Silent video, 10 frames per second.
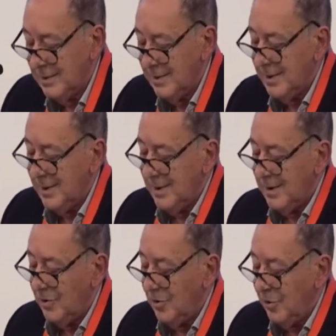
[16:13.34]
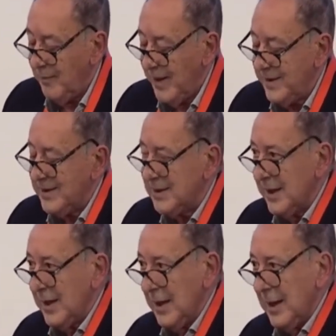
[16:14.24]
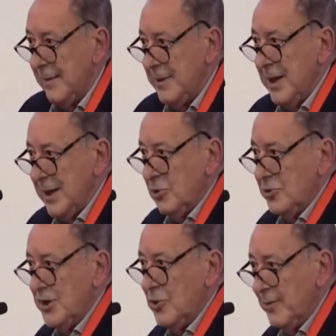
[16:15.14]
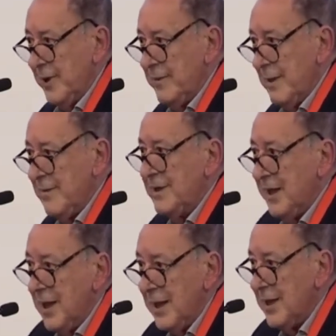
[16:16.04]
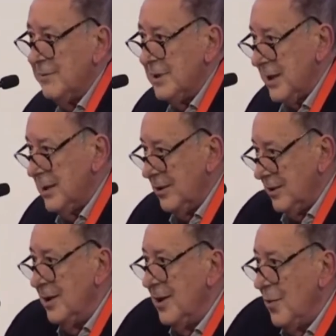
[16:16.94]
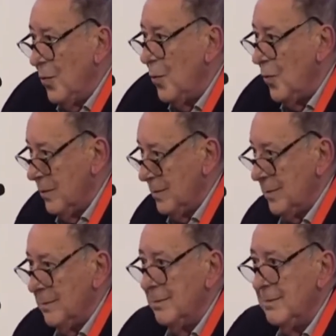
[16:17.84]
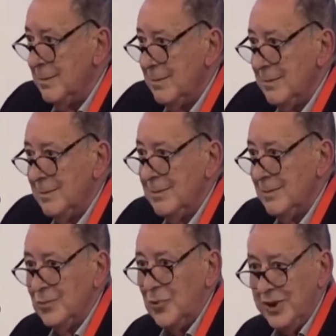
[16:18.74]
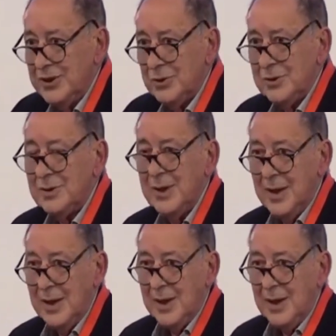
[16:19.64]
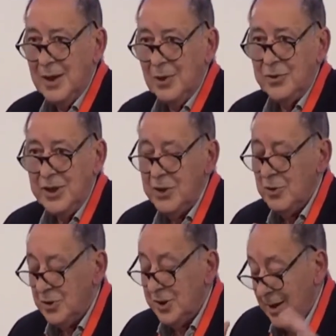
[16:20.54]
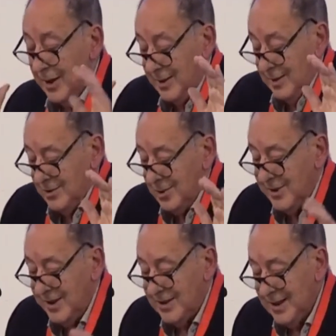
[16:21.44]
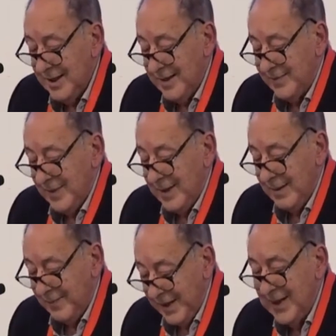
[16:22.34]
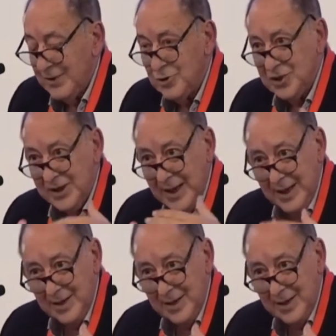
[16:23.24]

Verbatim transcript: Los padres habían escondido previamente en cada habitación uno de estos y los niños, y entonces en plena noche ya, en,